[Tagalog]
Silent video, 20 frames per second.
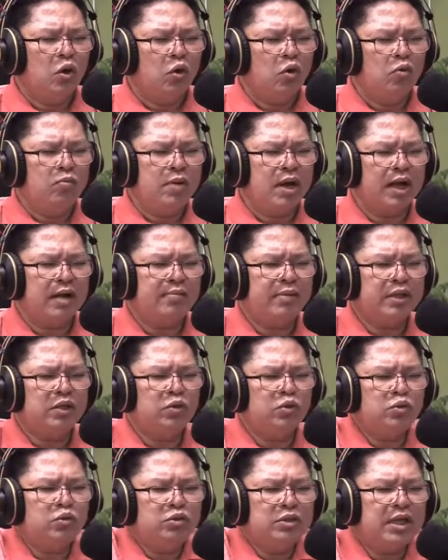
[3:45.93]
ug
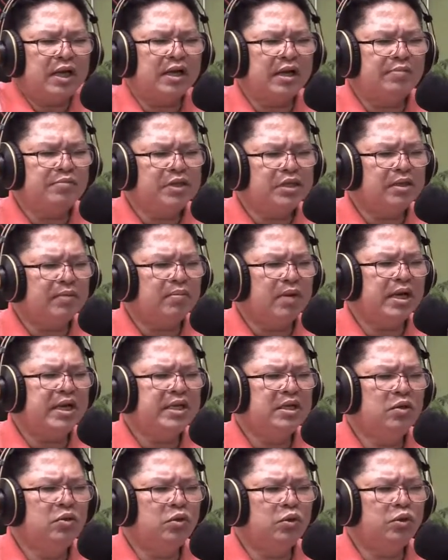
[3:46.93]
makabaton unta kami sa
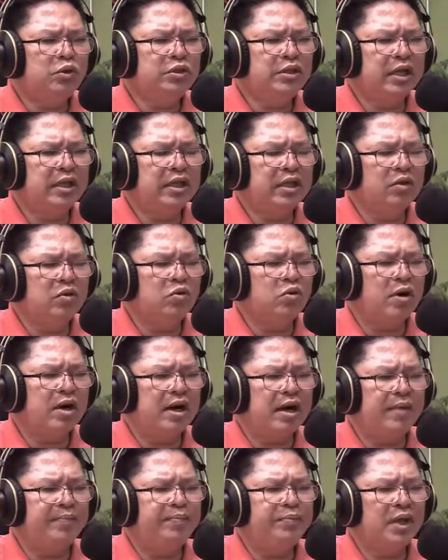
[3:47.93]
malig-on nga tinguha